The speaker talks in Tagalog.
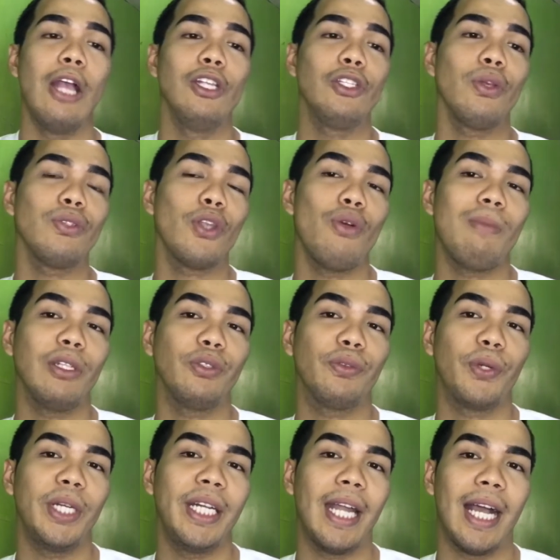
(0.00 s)
So, so much
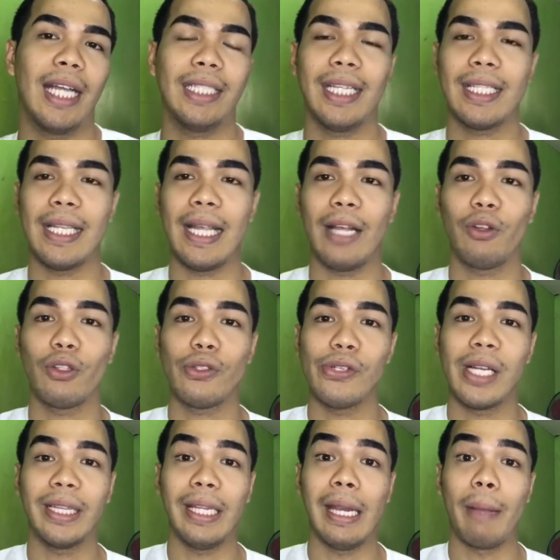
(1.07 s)
for that kasi nga gusto
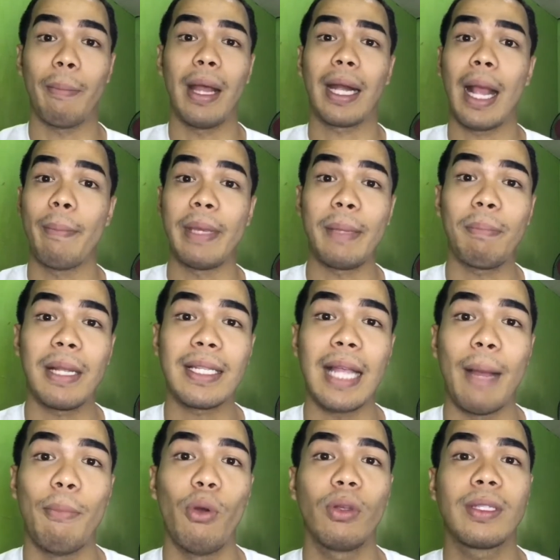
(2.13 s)
natin ng maraming
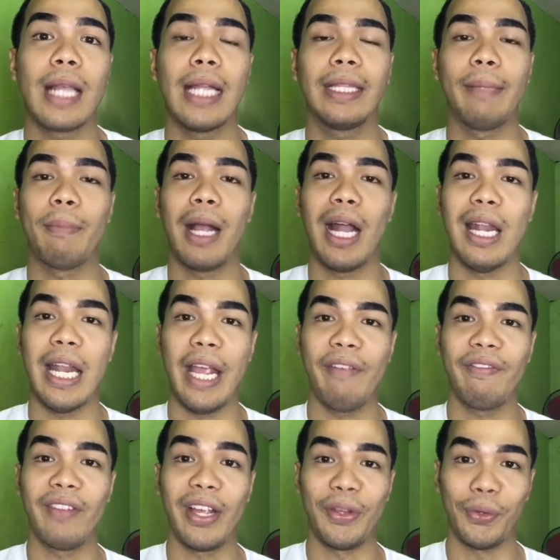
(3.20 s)
pasabog sa ating mga life
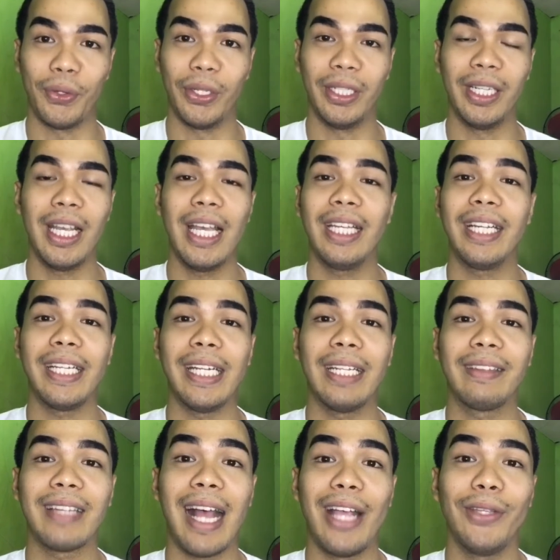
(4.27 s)
ngayon. Ganyan
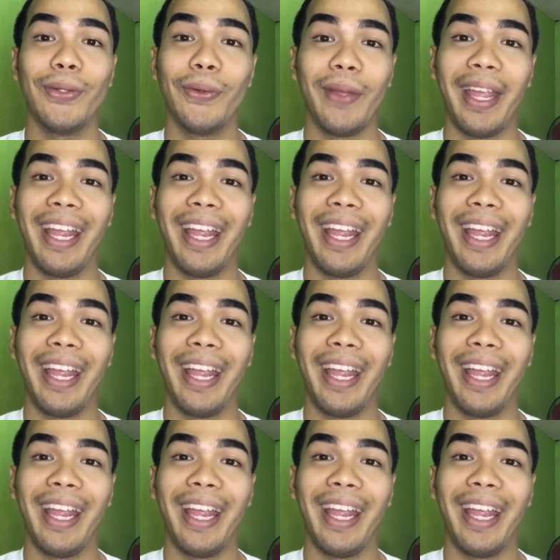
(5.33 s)
tayo eh.